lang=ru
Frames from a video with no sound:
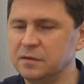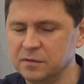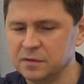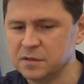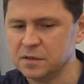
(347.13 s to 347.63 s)

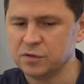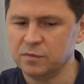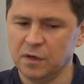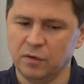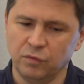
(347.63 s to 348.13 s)
э, скажем
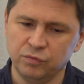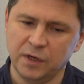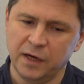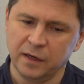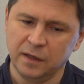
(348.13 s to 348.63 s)
так,
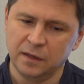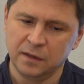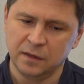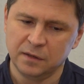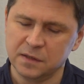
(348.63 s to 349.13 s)
удары
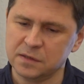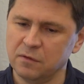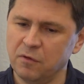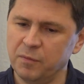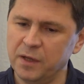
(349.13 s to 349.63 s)
э,
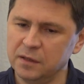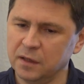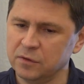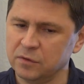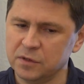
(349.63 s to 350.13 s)
тестового плана,
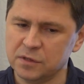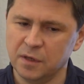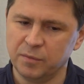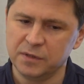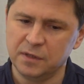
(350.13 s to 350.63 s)
которые должны
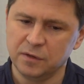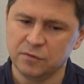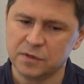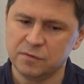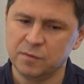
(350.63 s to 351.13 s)
определить
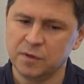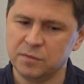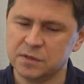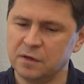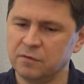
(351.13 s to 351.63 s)
уязвимые
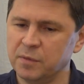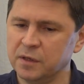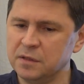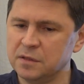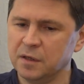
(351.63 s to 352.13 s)
места в
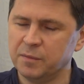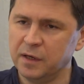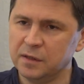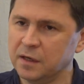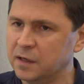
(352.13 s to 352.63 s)
оборонительных
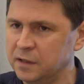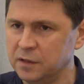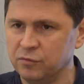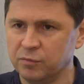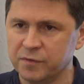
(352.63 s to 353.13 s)
порядках, а они
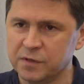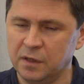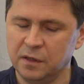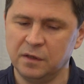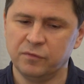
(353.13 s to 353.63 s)
идут по всей
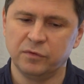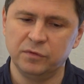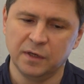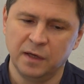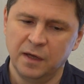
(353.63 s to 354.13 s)
линии
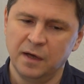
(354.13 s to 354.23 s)
фронта,